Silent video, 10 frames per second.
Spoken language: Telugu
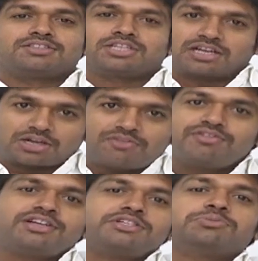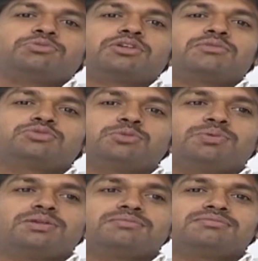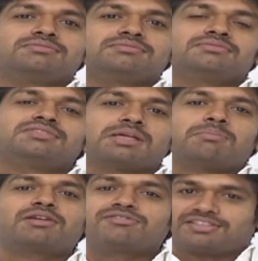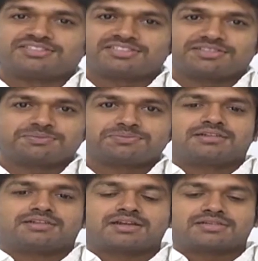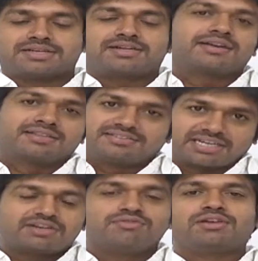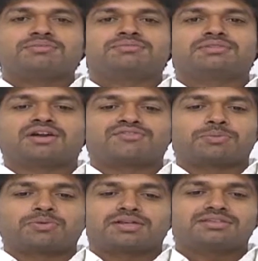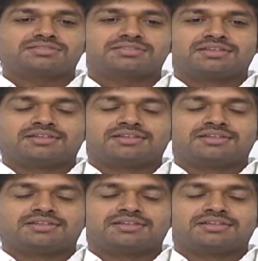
చాలా కాన్ఫిడెంట్గా చెప్తున్నాం సుప్రీం సమ్మర్ ఫీస్ట్ నాకు డైరెక్టర్గా ఇది సెకండ్ ఫిలిం ఆఫ్టర్ పటాస్